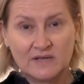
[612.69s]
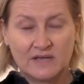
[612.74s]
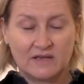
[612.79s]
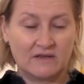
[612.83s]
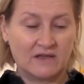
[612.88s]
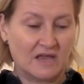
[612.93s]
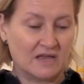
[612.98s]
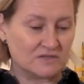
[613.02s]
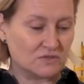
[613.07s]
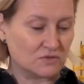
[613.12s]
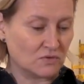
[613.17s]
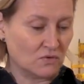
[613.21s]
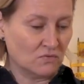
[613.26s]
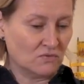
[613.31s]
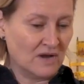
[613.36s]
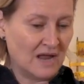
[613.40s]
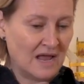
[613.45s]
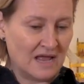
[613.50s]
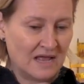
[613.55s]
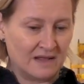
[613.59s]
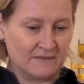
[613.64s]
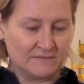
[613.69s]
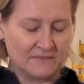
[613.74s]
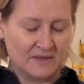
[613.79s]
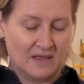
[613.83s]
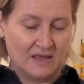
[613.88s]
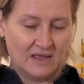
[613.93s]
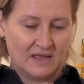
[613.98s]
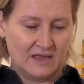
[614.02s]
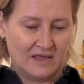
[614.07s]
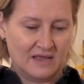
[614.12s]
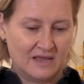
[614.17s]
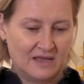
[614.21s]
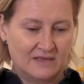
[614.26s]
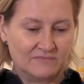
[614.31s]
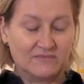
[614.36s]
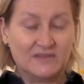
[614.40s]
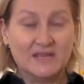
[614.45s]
que es una eh,